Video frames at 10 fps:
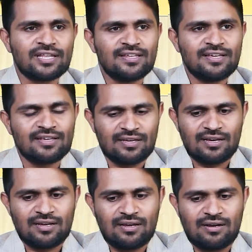అనేది
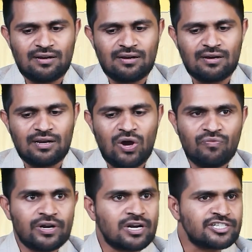లా
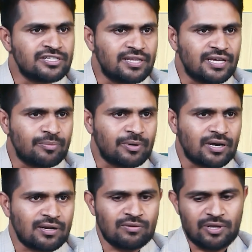ఆఫ్ అట్రాక్షన్ థియరీ
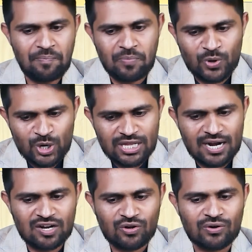ప్రకారం ఇప్పుడున్న
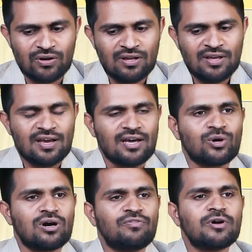దాంట్లో
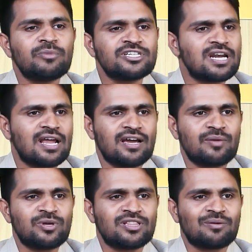అదొక అఫర్మేషన్ లాగా
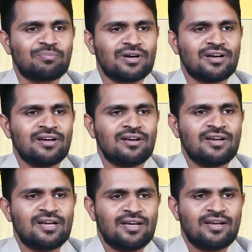అయిపోయింది తప్ప
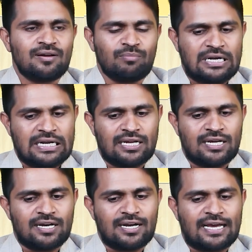బట్
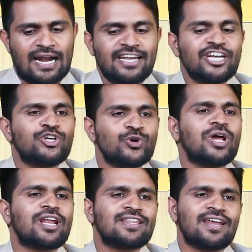
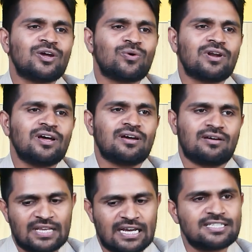గ్రాటిట్యూడ్ అనే దానికి కూడా
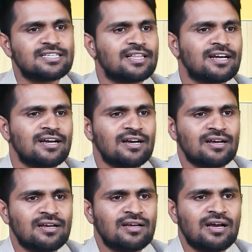ఖచ్చితంగా
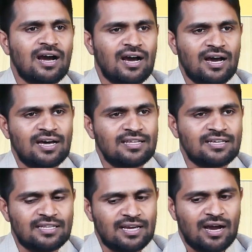అది
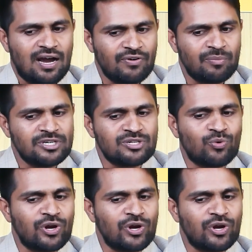ఇది అఫర్మేషన్